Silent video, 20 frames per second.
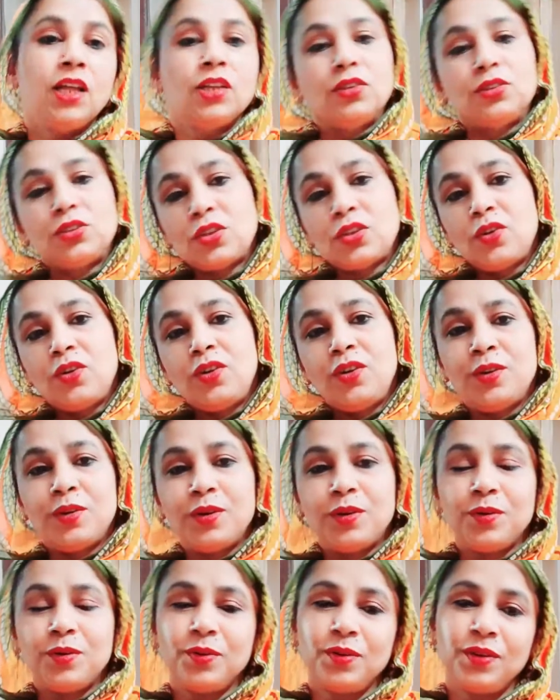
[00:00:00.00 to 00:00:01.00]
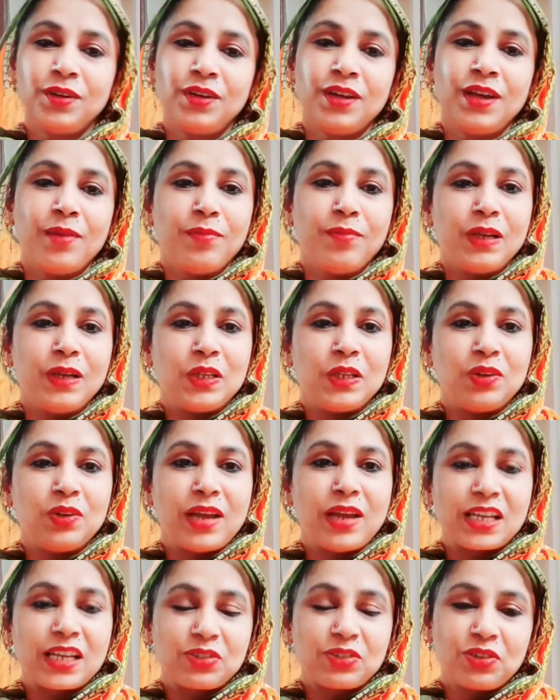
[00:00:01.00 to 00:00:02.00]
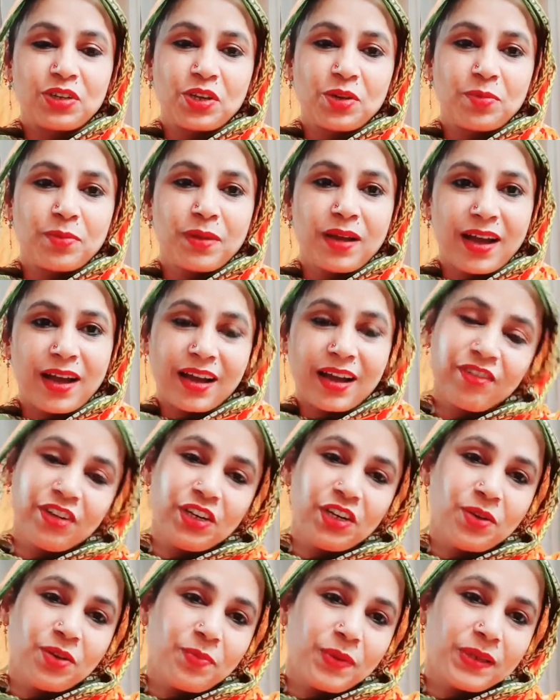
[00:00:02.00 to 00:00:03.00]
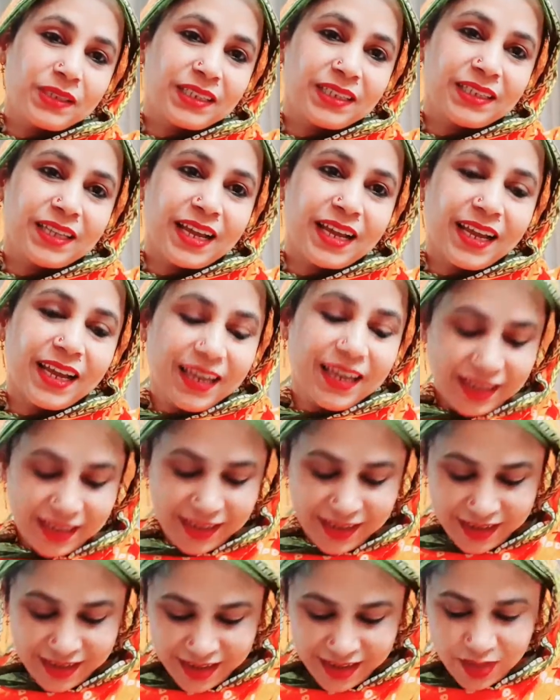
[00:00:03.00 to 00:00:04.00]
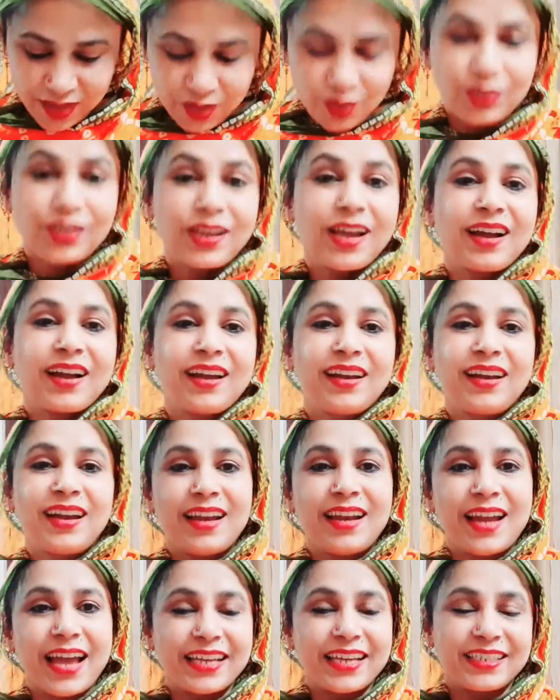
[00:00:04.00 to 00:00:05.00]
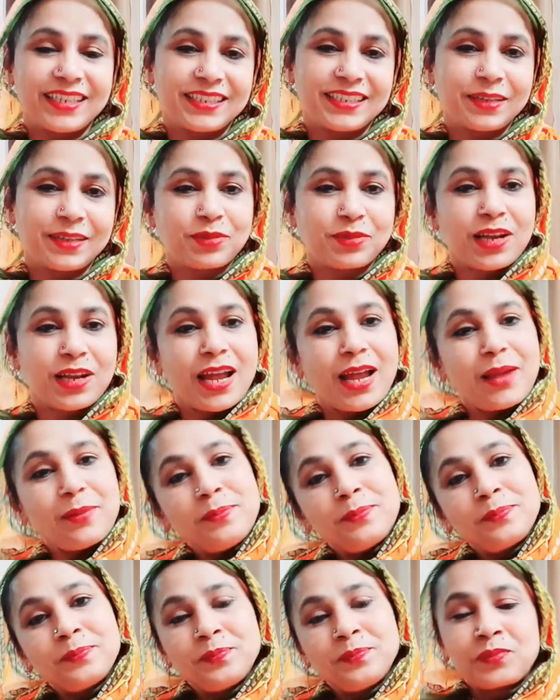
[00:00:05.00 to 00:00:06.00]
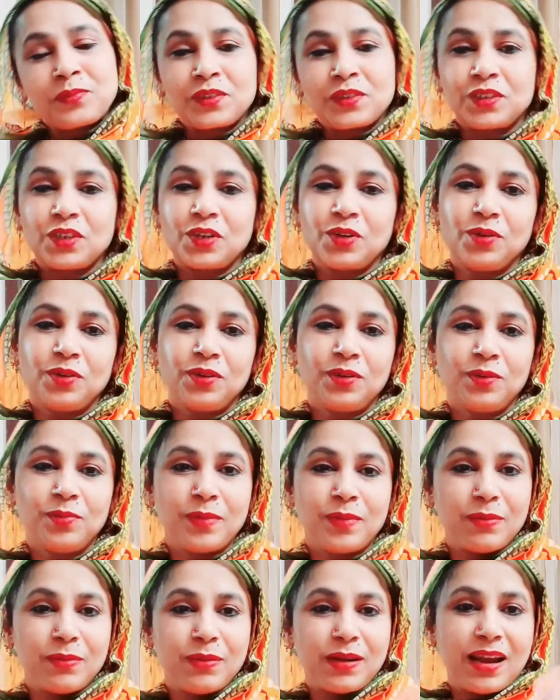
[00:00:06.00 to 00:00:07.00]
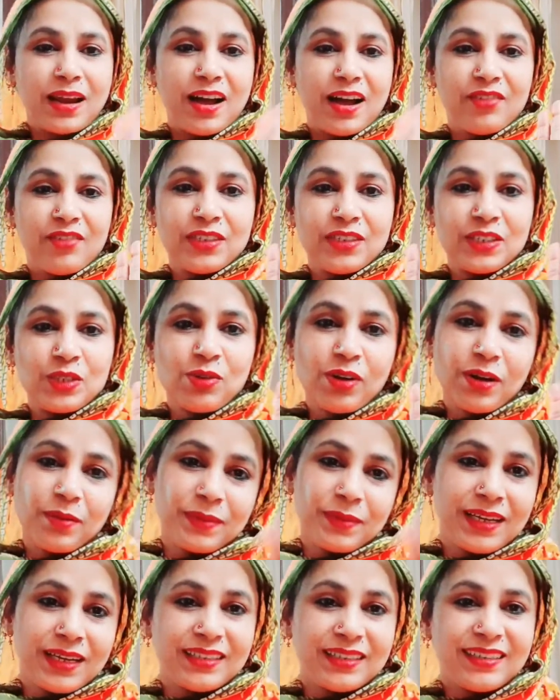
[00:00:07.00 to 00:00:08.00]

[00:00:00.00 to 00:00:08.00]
चलो मिलती हूँ नेक्स्ट वीडियो में अगर वीडियो पसंद आए तो क्या करना लाइक शेयर सब्सक्राइब चलो बाय बाय अल्लाह हाफिज़ दुआ में याद